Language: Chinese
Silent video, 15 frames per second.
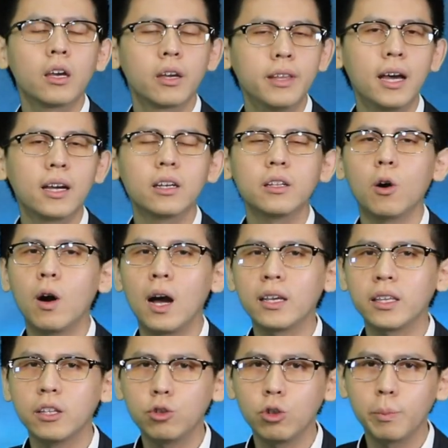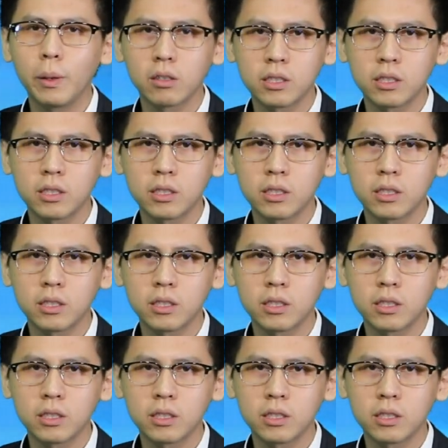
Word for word: 德尔格投行研究表